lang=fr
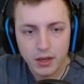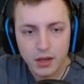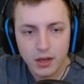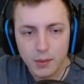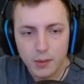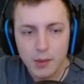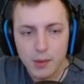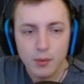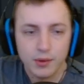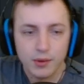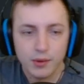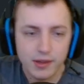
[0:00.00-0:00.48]

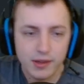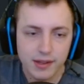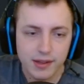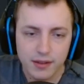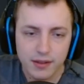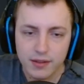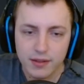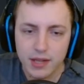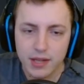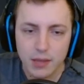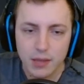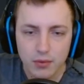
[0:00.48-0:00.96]
Euh, mais bon, ça c'est
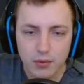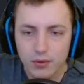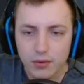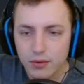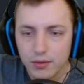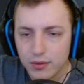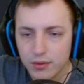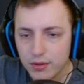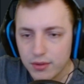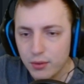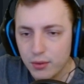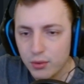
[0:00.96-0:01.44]

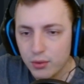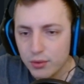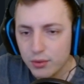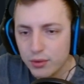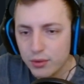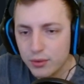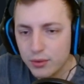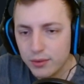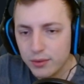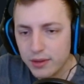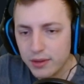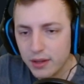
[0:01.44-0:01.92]
évidemment selon
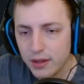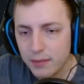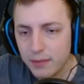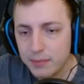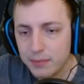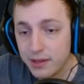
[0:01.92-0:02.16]
le compte. Hein.